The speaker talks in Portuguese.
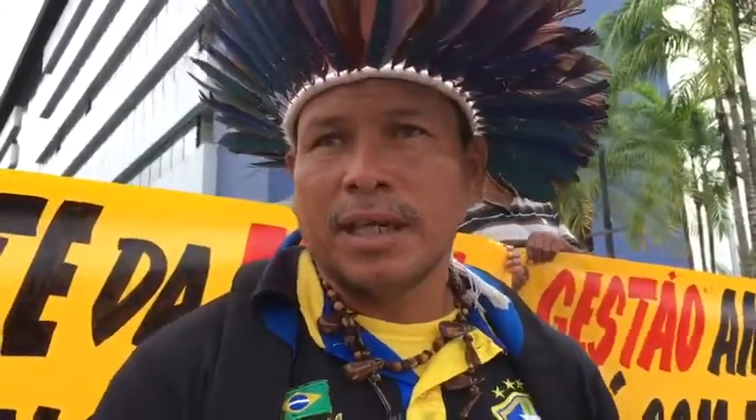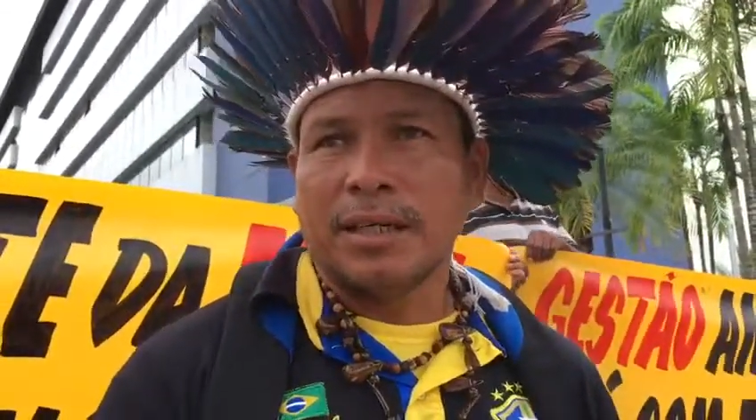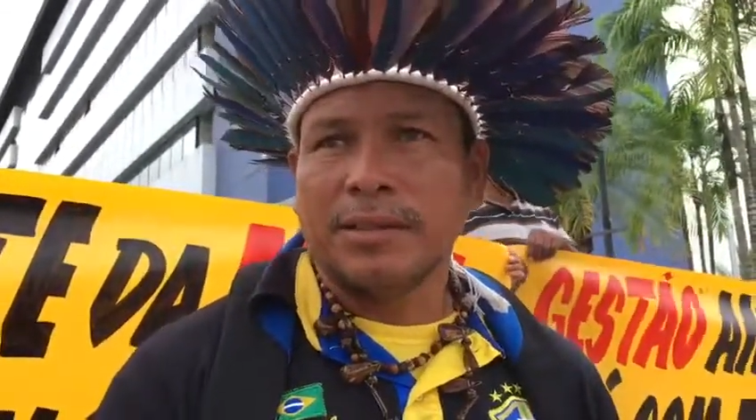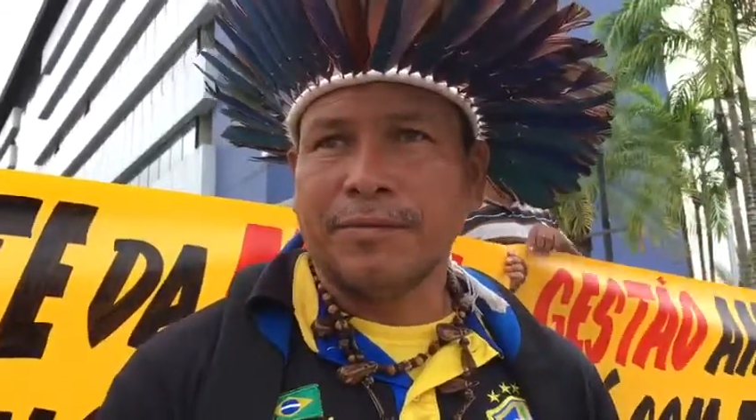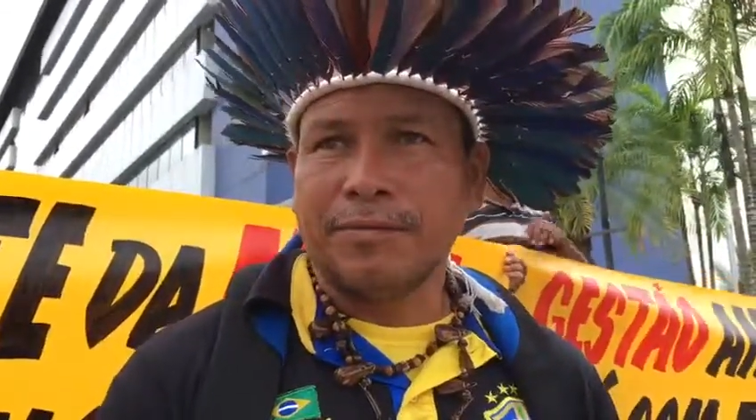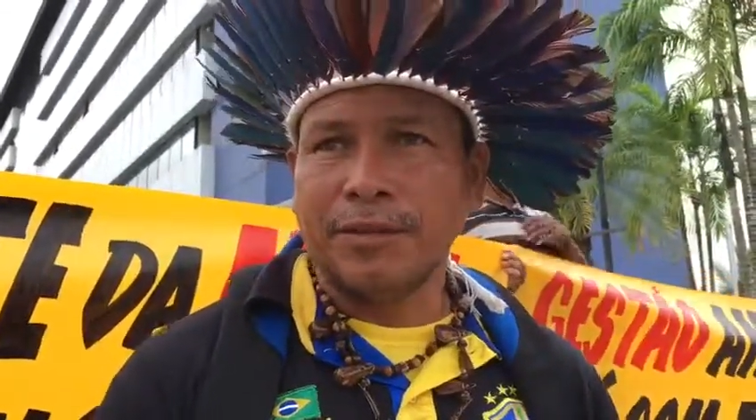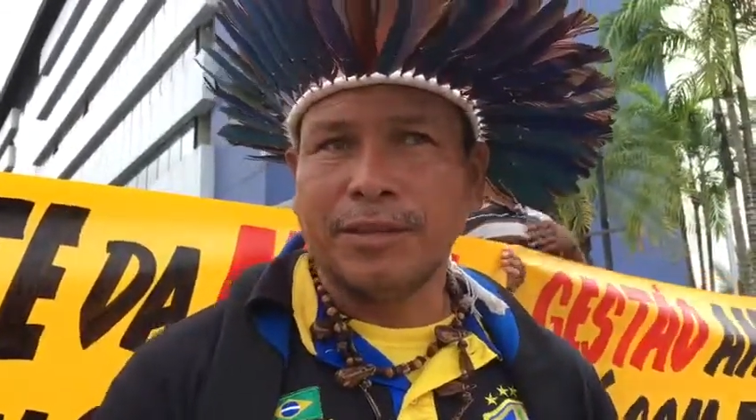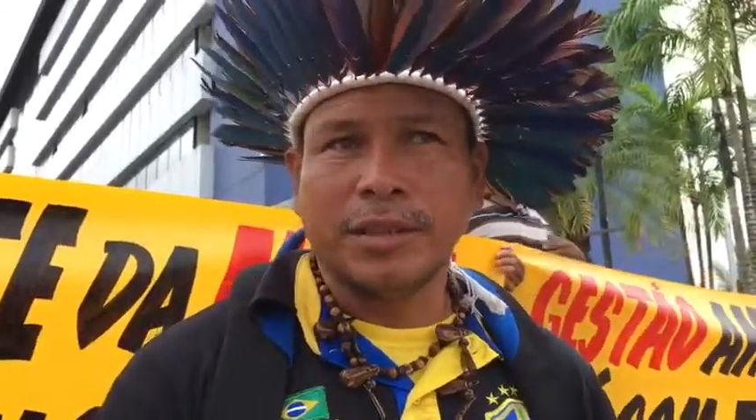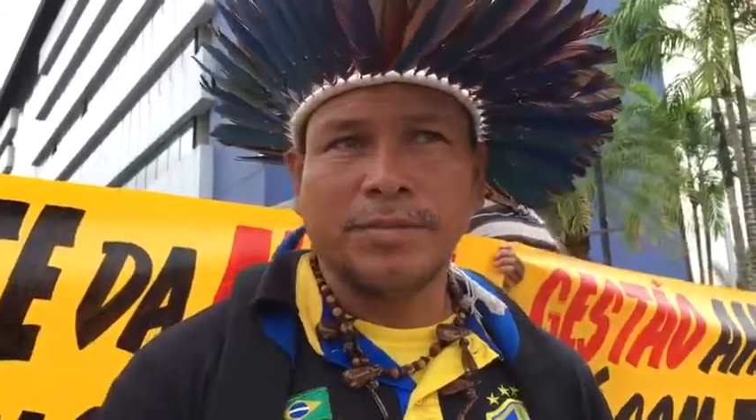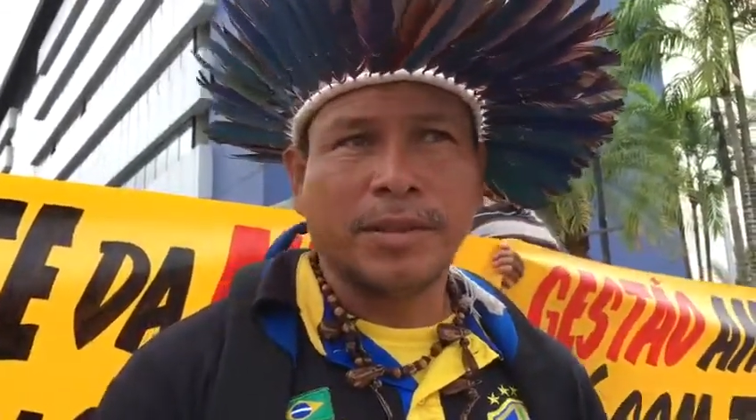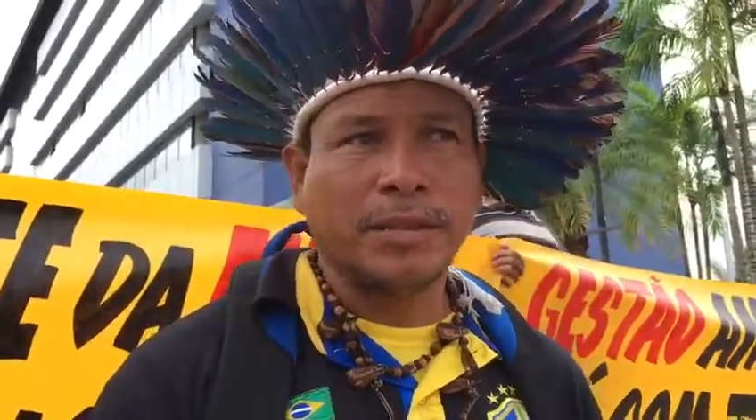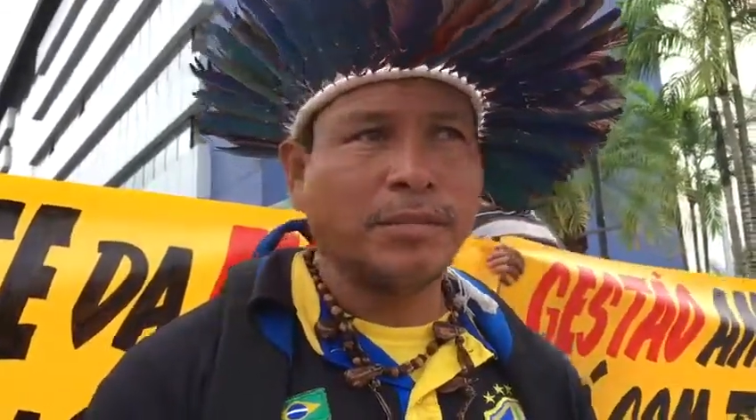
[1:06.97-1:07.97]
a que foi
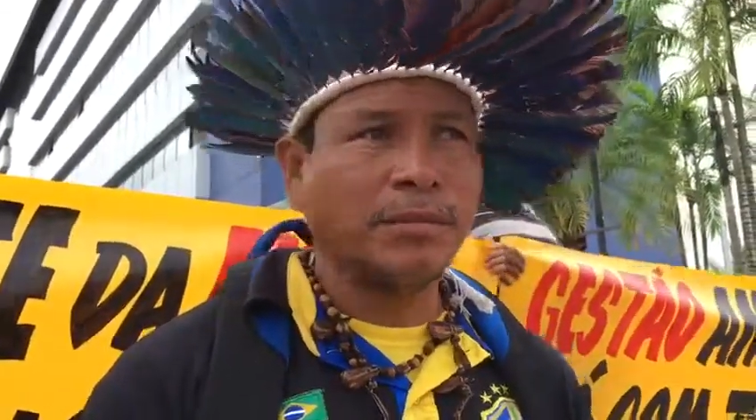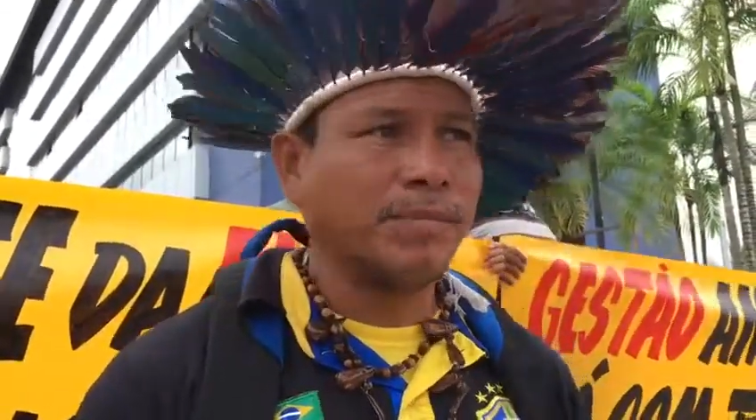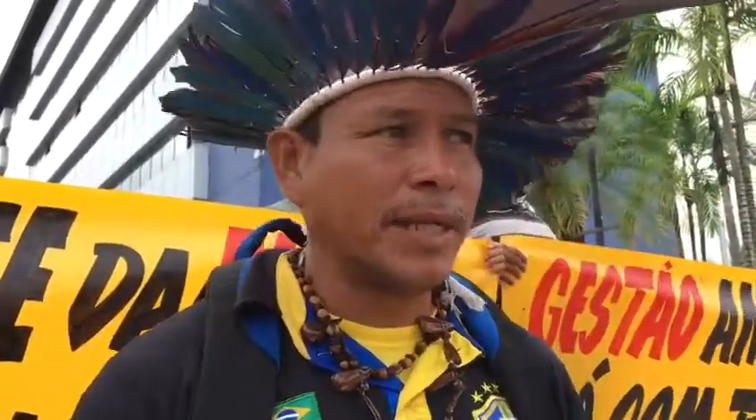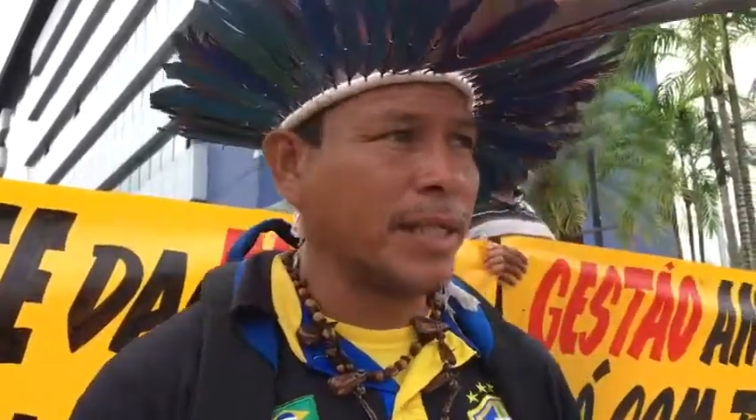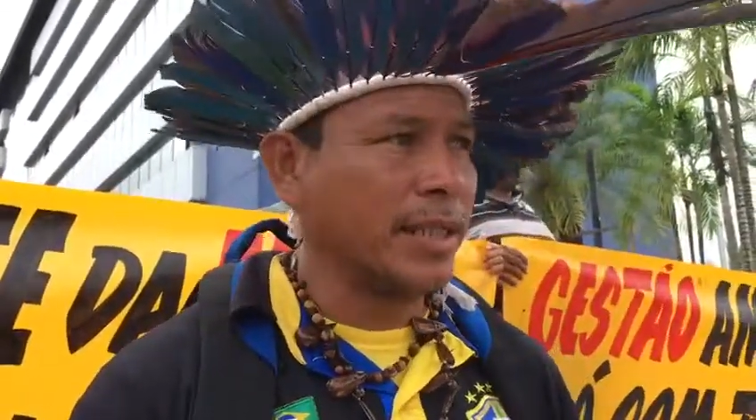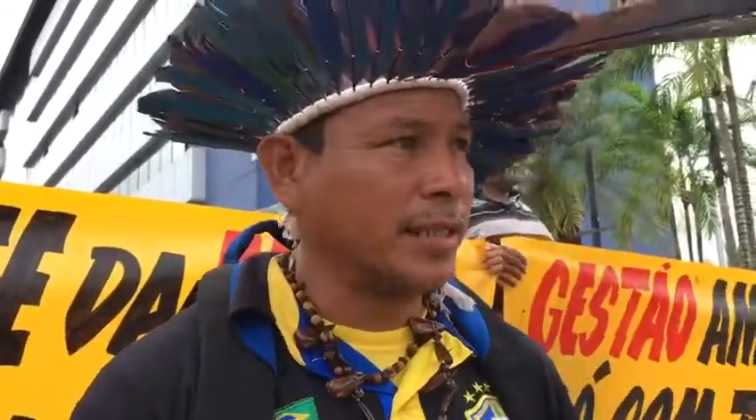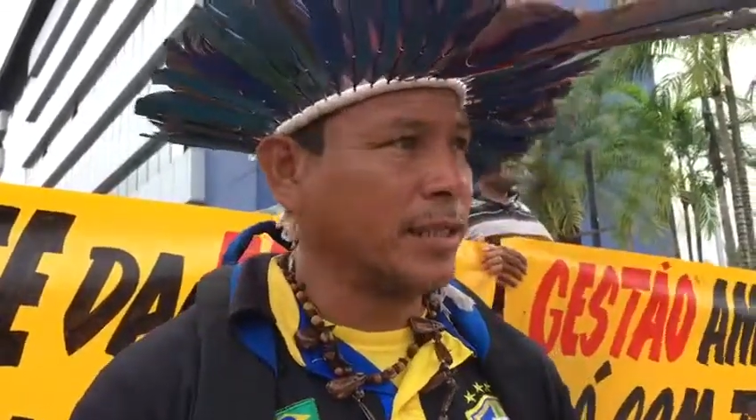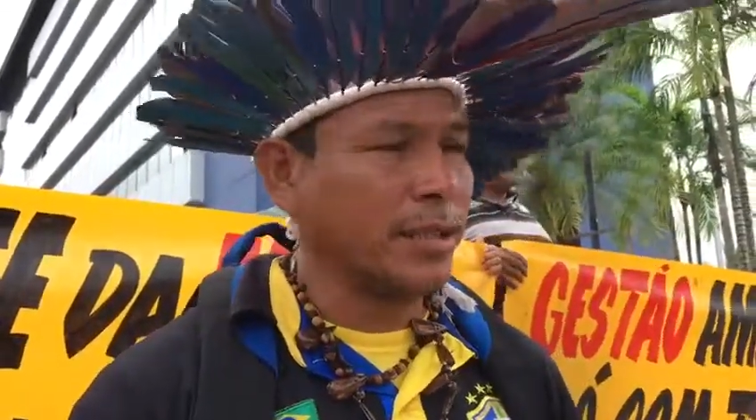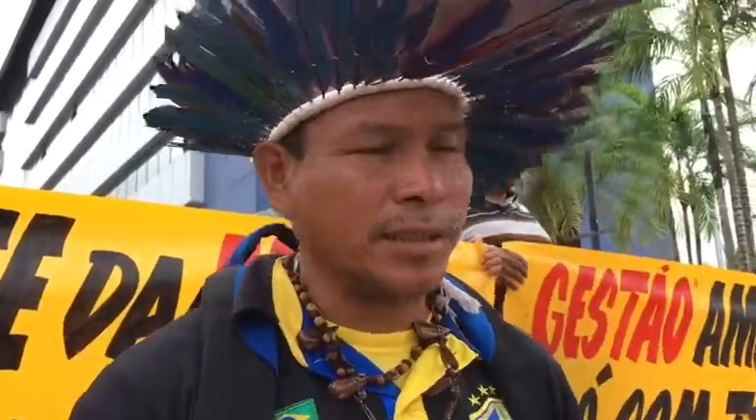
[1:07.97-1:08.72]
dito pelo parente